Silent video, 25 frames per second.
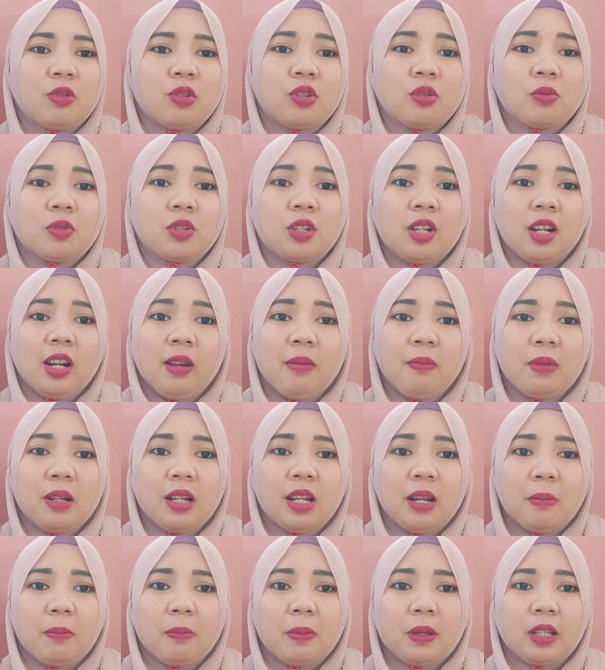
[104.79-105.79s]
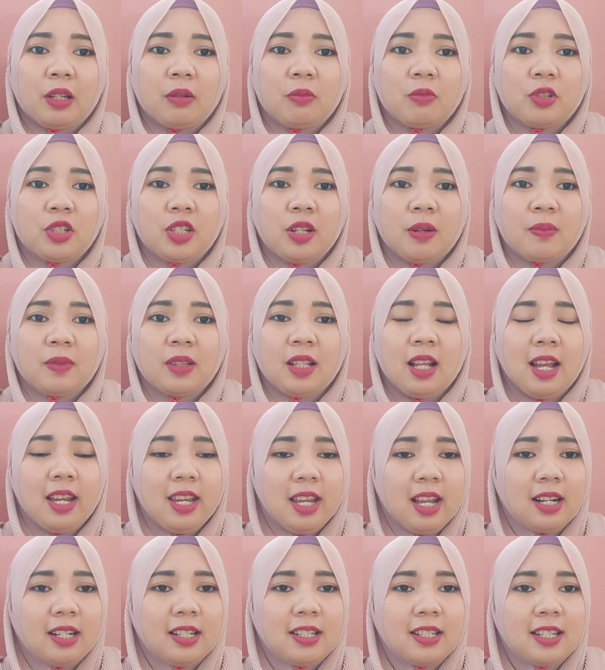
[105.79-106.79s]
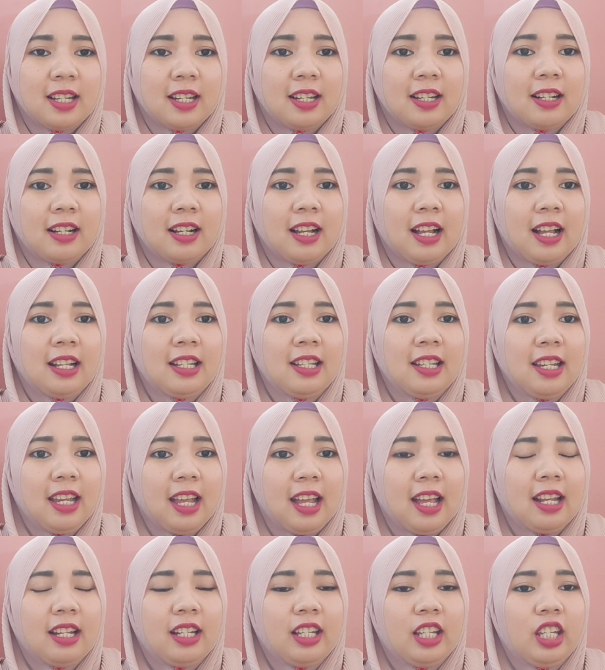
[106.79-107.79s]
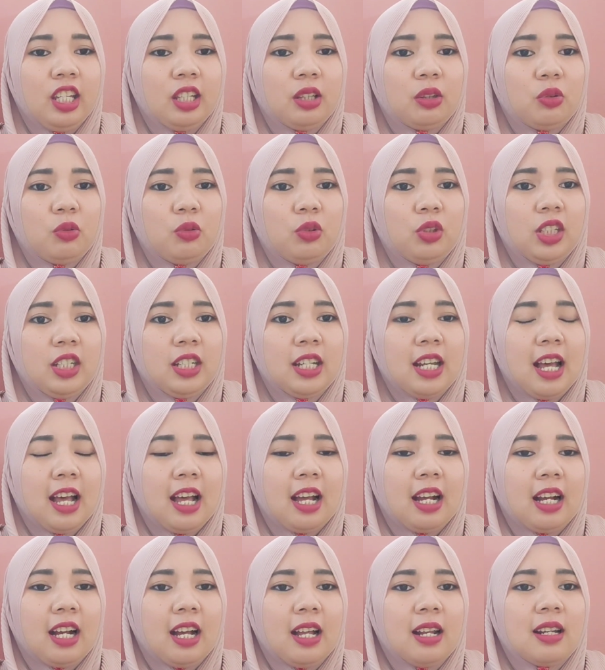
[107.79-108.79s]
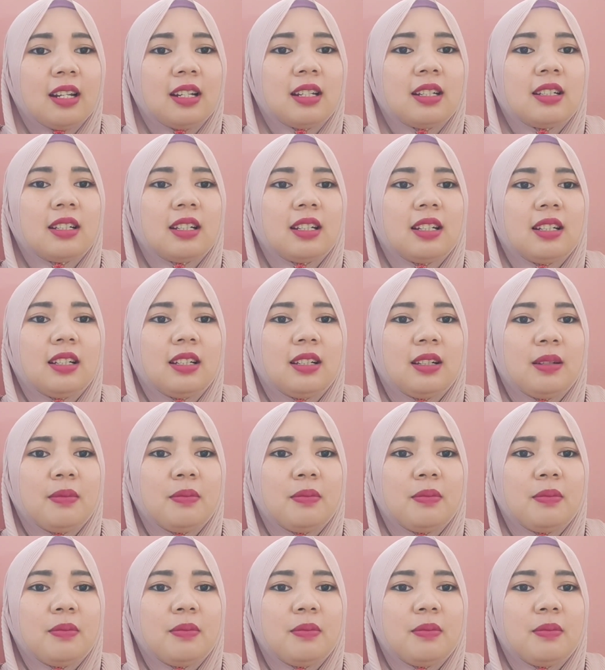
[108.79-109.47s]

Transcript: subscriber dan 4000 jam tayang di channel kalian, itu tidak akan e,